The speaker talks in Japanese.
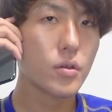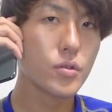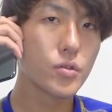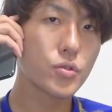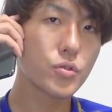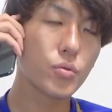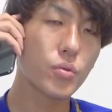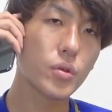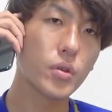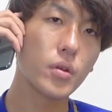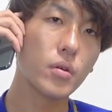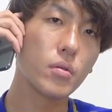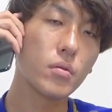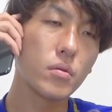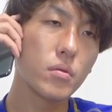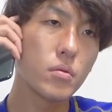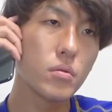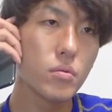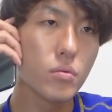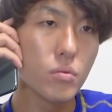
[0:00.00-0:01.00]
い。それで
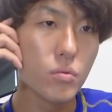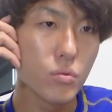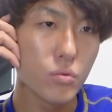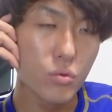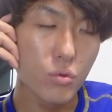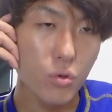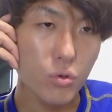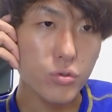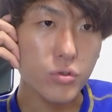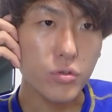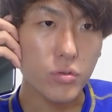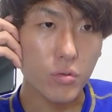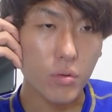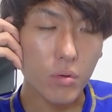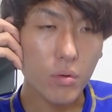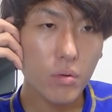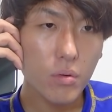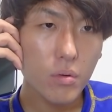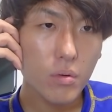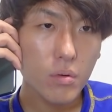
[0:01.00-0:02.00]
どうすん
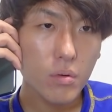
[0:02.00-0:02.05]
の？